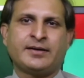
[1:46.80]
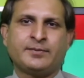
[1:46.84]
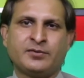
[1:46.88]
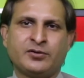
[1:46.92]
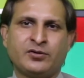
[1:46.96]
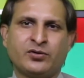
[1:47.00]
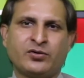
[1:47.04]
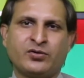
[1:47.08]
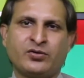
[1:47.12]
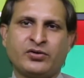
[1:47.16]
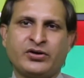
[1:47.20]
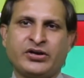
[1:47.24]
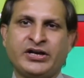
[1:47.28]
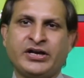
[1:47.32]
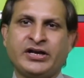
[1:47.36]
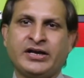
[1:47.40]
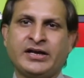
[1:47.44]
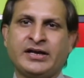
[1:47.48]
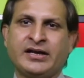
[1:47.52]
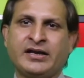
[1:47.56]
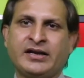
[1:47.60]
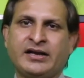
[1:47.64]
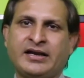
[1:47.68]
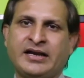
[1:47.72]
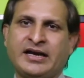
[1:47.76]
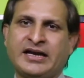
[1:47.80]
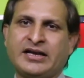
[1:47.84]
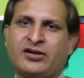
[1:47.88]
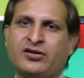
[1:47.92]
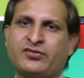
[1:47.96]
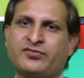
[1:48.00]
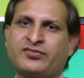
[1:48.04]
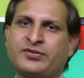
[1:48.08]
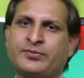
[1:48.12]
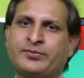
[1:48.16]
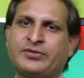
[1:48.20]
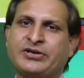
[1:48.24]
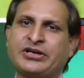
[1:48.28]
लोगों ने लाइन ऑफ
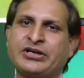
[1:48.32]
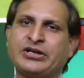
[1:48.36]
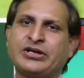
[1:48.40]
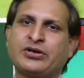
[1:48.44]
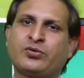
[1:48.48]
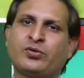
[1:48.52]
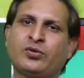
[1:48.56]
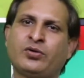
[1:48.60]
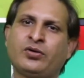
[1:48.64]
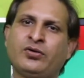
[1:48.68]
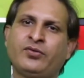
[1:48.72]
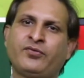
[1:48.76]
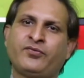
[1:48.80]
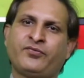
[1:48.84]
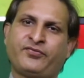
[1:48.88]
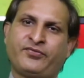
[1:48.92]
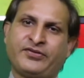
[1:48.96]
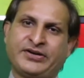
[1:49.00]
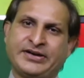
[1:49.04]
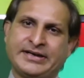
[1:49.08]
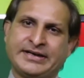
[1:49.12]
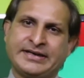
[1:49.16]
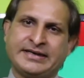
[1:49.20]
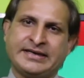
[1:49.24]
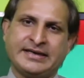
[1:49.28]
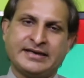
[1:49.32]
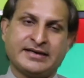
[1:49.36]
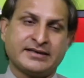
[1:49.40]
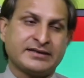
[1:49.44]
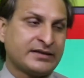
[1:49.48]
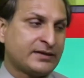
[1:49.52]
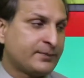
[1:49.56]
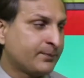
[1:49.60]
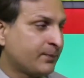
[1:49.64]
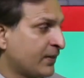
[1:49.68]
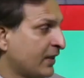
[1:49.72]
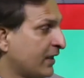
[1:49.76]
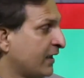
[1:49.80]
सिमेट्री को फाइंड किया
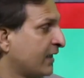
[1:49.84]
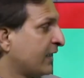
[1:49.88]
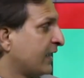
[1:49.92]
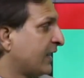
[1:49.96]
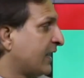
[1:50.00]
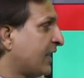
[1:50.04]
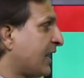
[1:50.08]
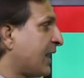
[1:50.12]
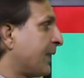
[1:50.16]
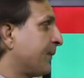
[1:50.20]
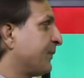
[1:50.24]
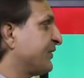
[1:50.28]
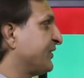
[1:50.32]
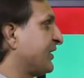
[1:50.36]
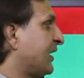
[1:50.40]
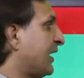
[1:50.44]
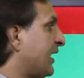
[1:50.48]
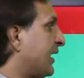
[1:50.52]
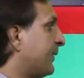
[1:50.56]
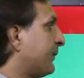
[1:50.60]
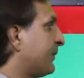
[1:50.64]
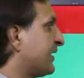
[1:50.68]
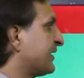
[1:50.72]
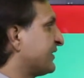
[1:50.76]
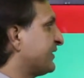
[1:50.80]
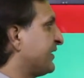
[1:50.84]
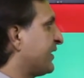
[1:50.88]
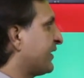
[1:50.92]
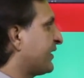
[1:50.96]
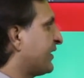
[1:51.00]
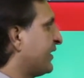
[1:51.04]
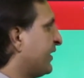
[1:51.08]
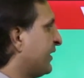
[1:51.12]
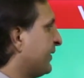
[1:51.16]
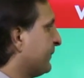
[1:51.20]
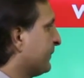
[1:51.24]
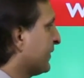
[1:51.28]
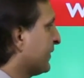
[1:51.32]
था अब यहां पर देखें